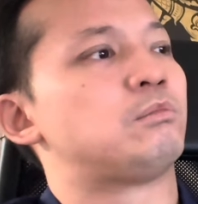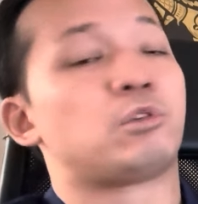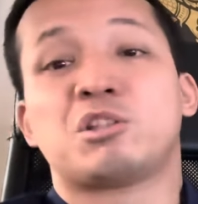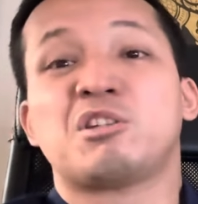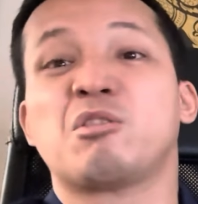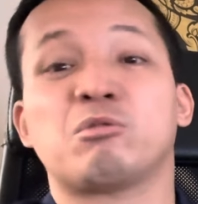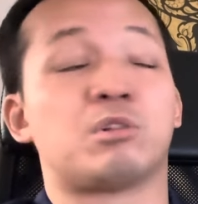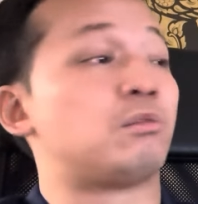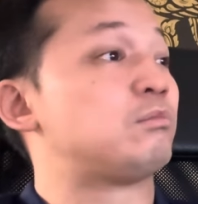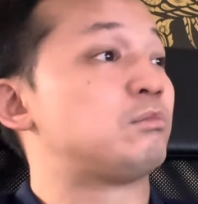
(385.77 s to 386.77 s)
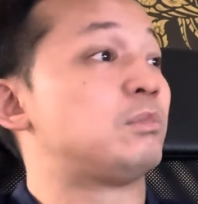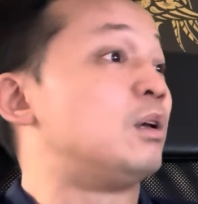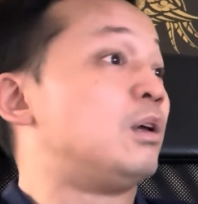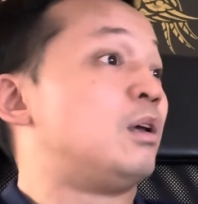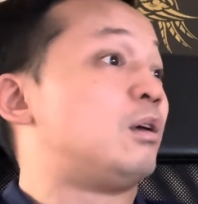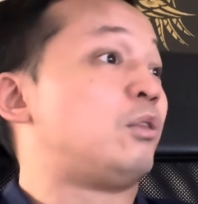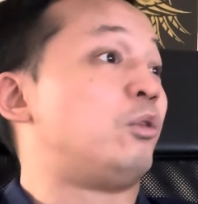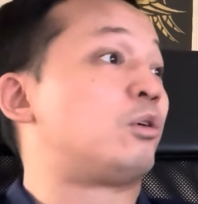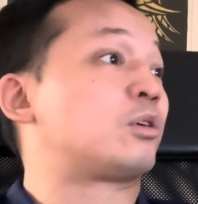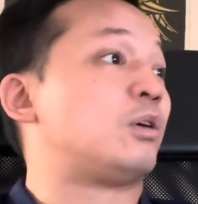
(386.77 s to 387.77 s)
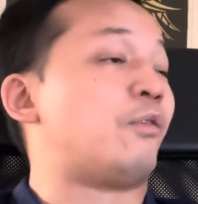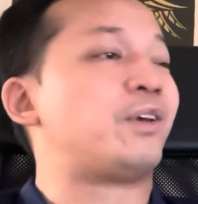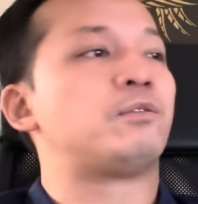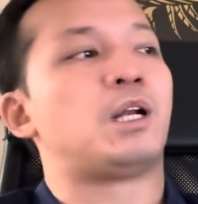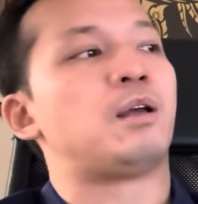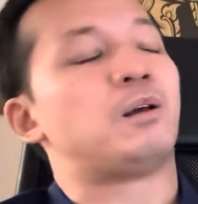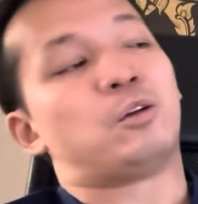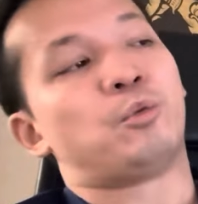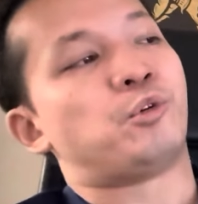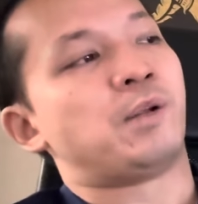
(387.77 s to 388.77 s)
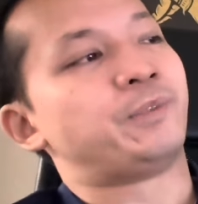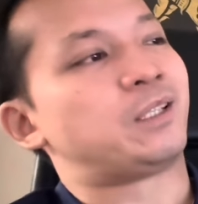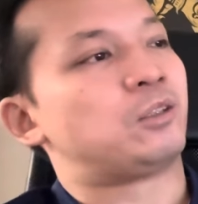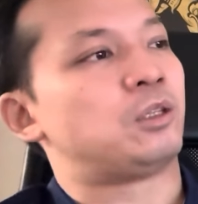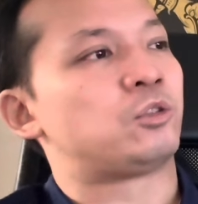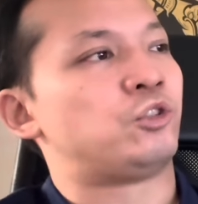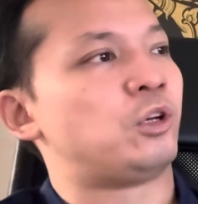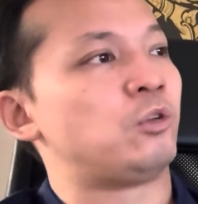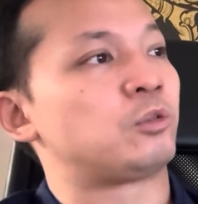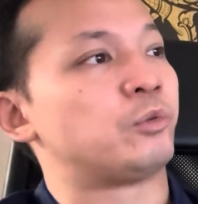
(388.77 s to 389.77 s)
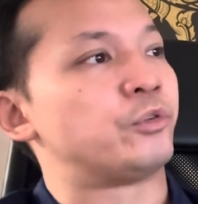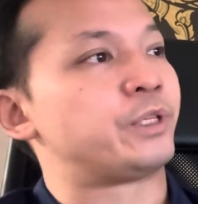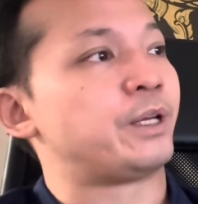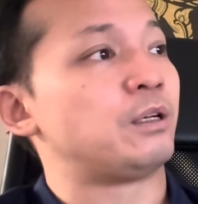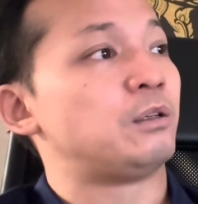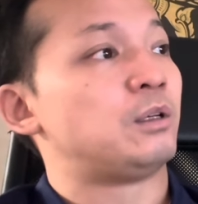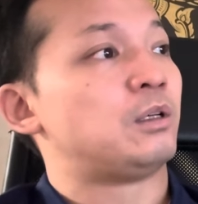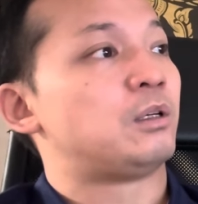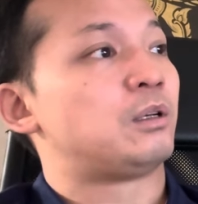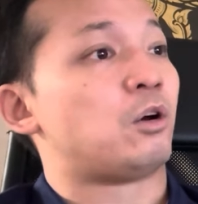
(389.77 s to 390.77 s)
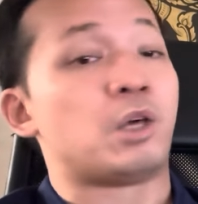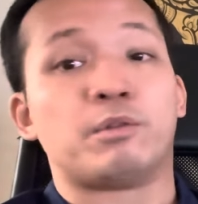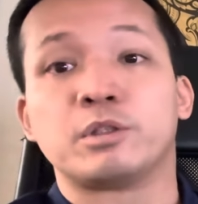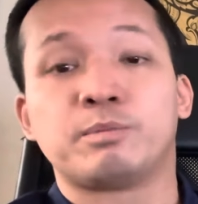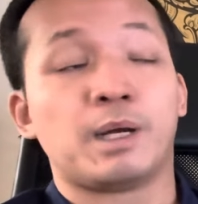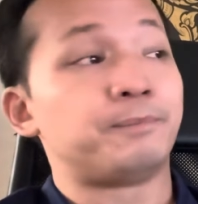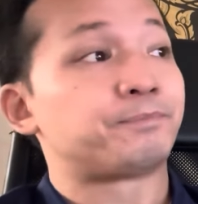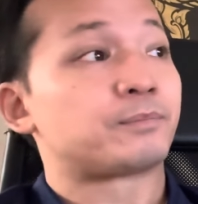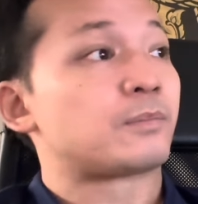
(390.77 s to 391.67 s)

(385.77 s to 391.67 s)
Qu'est-ce qu'il raconte là Donc, euh, en fait, voilà, le problème, c'est que dans ce genre de commentaires, on n'avance pas.